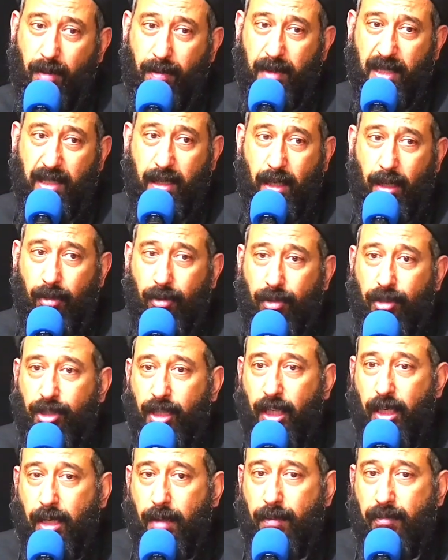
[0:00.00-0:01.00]
دخول
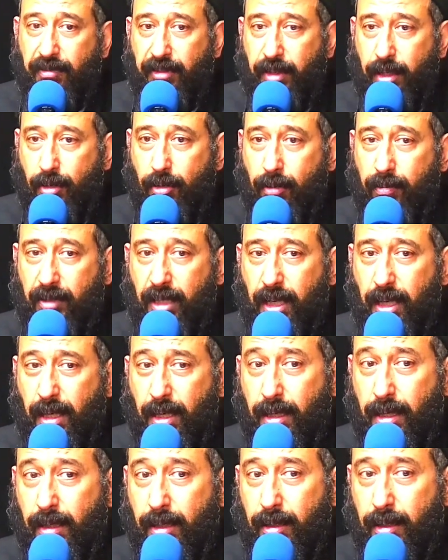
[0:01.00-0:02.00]
المسيح أورشليم في
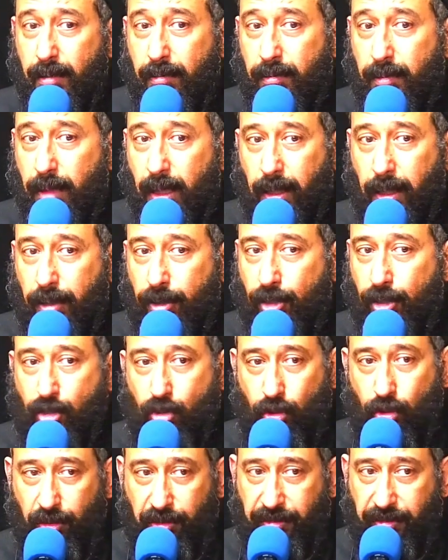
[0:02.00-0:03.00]
اليوم ده ما
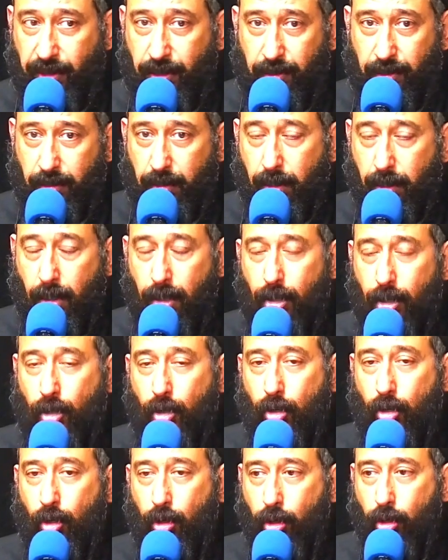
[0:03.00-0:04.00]
كانش صدفة
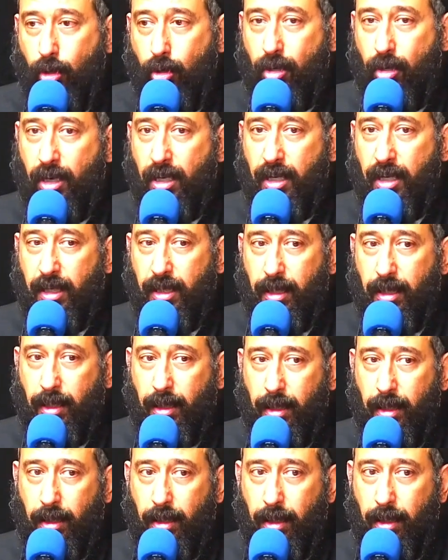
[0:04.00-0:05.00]

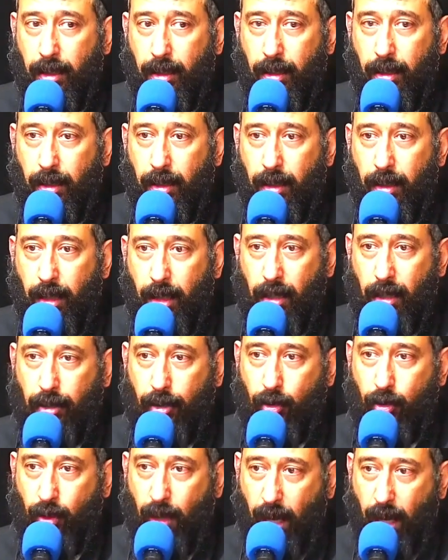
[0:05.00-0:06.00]
كل
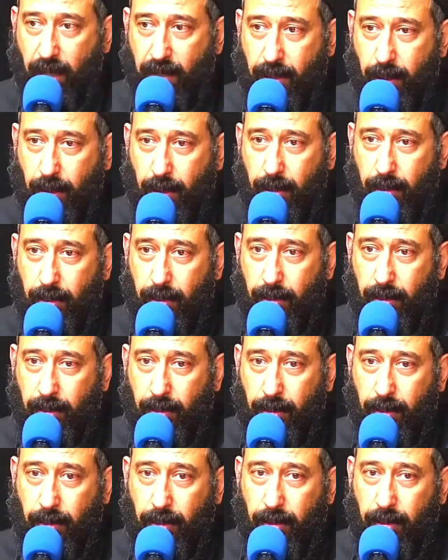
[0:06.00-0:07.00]
خطوة
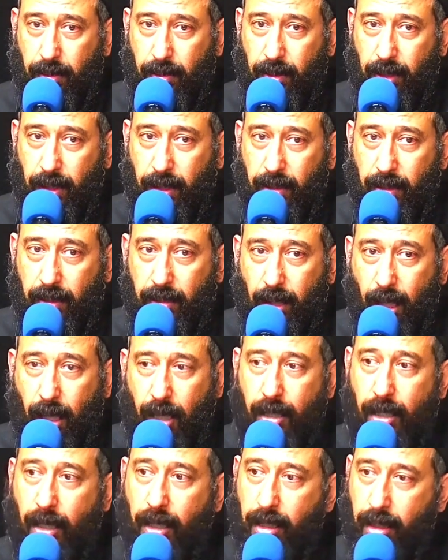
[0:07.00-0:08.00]
حصلت
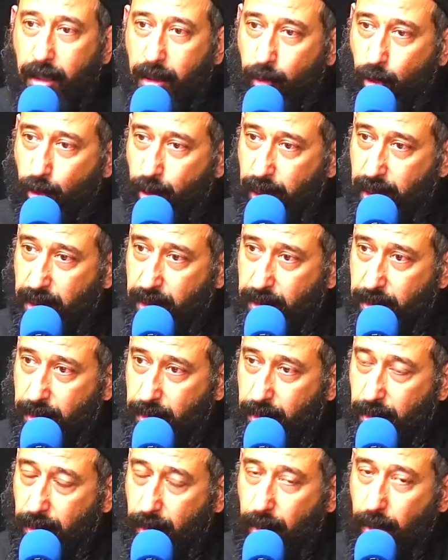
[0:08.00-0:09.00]
كانت تحقيق
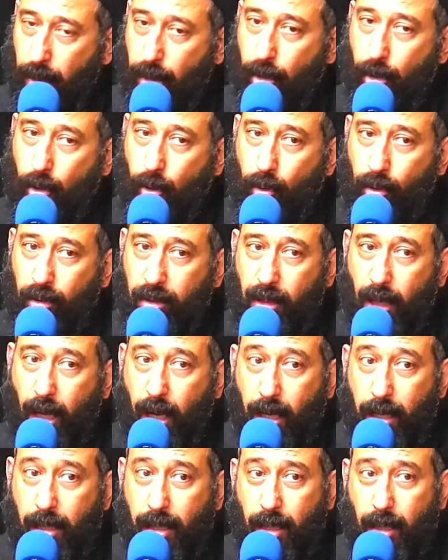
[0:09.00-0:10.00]
لنبوات
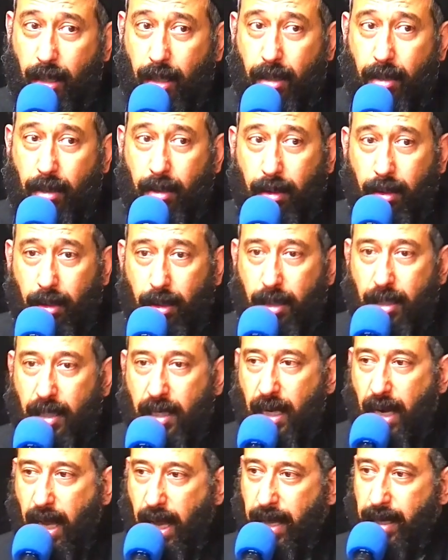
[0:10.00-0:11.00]
وتحقيق
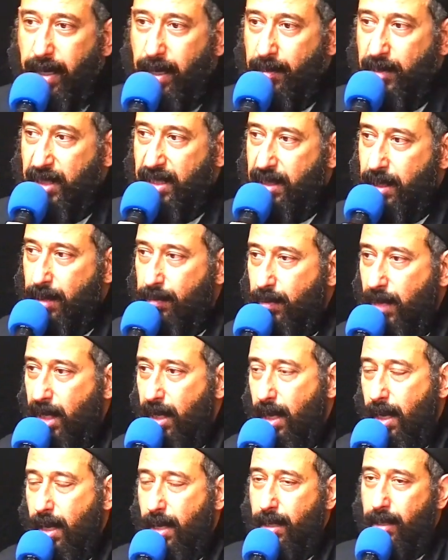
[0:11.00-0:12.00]
لحاجة
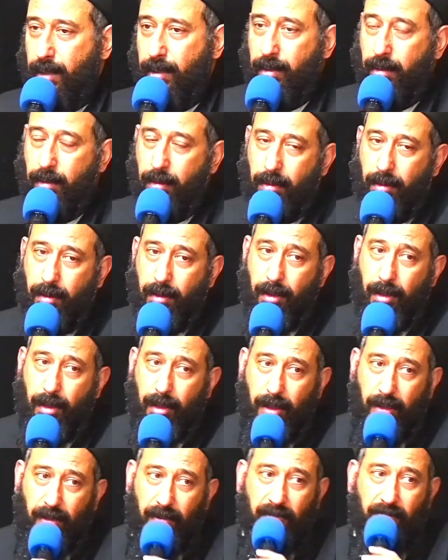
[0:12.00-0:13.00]
بنسميها
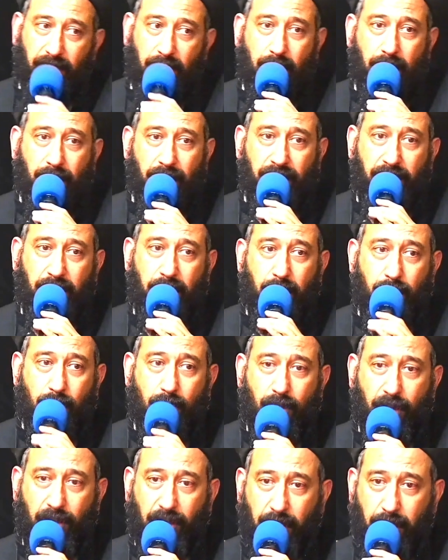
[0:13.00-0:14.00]
في
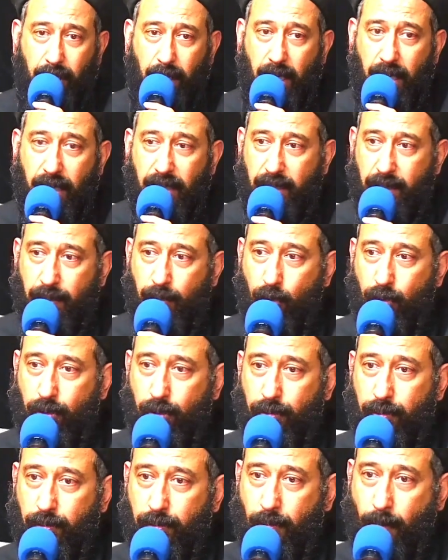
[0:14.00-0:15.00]
في نوع كده
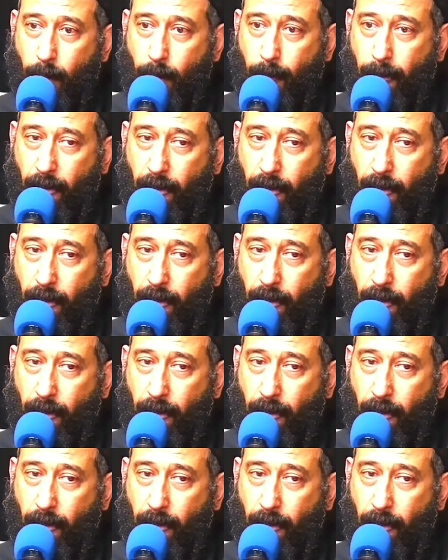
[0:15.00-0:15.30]
اسمه